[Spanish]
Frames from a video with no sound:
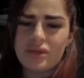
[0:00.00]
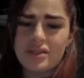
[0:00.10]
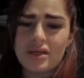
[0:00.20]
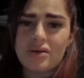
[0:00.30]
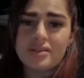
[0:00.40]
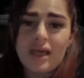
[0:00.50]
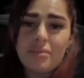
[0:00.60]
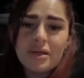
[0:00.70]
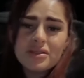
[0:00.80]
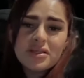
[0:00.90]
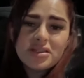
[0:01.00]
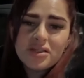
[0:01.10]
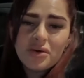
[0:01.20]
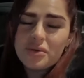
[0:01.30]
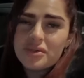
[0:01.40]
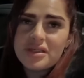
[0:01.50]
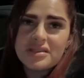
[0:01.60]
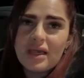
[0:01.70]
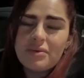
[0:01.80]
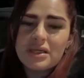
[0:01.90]
y esas cosas. Aparte, chicos, ustedes
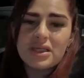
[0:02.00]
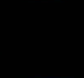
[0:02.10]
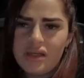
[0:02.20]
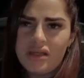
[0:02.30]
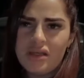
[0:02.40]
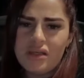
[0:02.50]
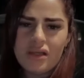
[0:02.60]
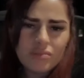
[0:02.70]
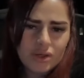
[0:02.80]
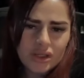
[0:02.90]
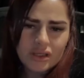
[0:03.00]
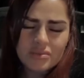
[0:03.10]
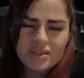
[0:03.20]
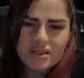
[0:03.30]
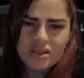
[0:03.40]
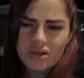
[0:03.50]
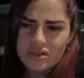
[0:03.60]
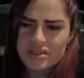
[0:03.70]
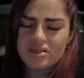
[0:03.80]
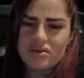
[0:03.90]
saben que yo... y el moneda me dice, "¿Qué onda?"
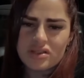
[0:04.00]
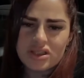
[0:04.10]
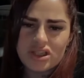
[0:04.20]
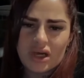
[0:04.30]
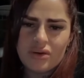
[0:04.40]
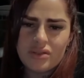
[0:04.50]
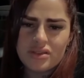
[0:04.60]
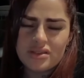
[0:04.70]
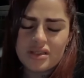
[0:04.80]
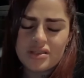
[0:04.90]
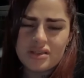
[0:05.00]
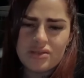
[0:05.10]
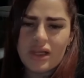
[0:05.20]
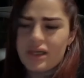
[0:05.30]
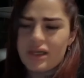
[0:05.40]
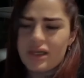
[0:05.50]
dice con este chabón, dice, "Si no es el que